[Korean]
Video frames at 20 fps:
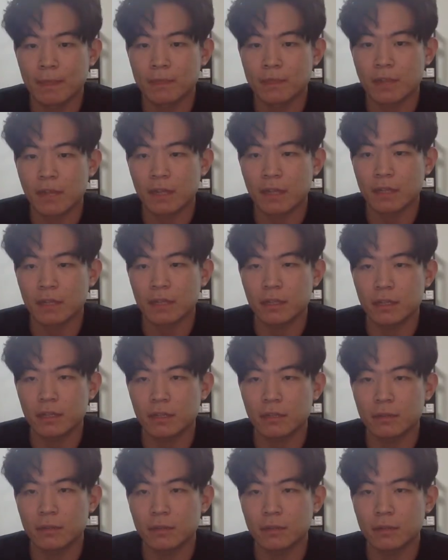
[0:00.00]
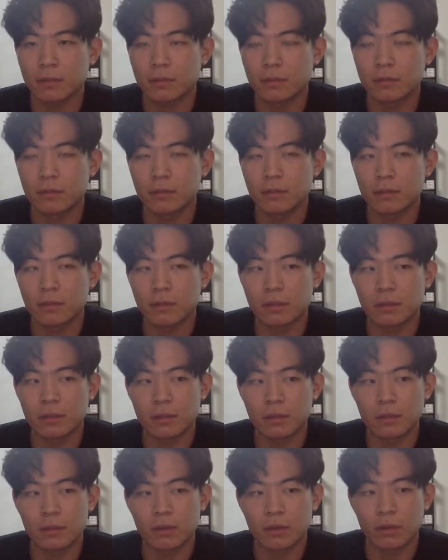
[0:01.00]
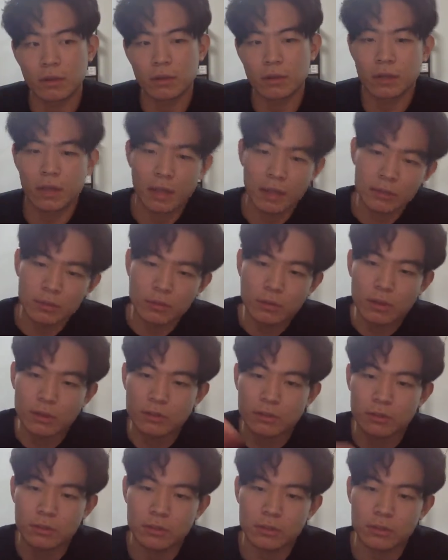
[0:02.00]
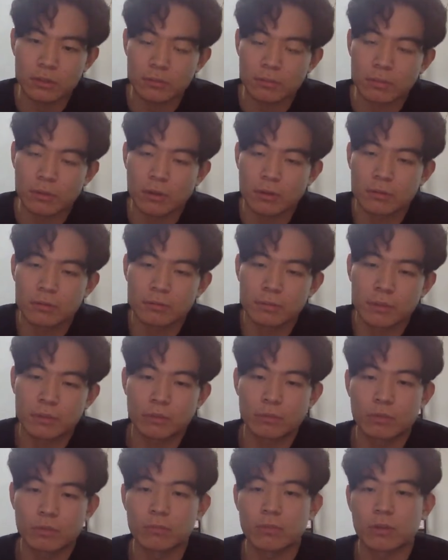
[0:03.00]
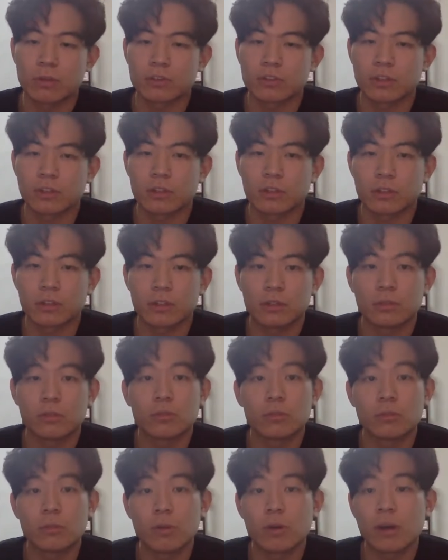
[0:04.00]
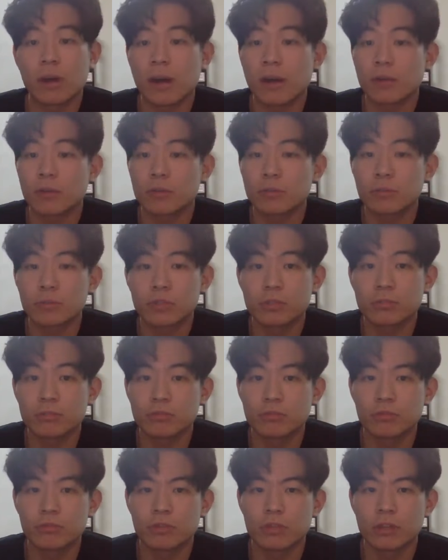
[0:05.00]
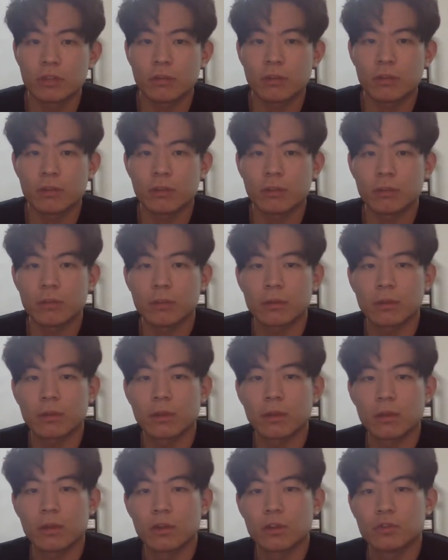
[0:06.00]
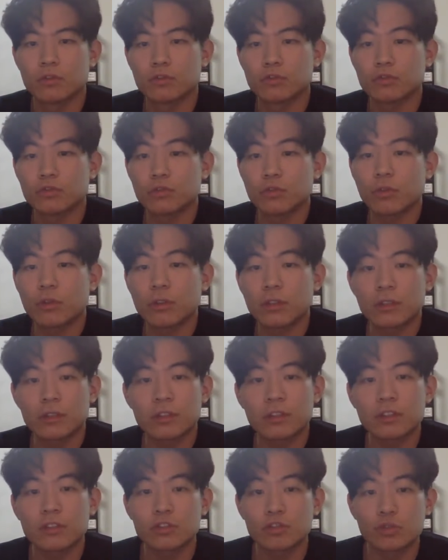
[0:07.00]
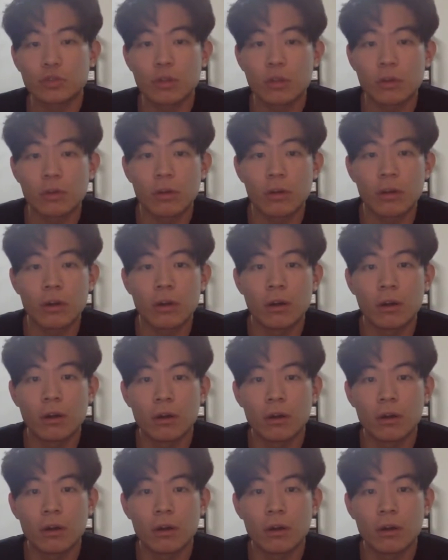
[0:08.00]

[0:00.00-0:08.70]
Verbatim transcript: 자기들이 계속해서 이제 블록, 비트코인 블록체인에다 기록을 뭔가 하고 싶으신 분들이라고 한다면 수수료가 상당히 중요할 거예요.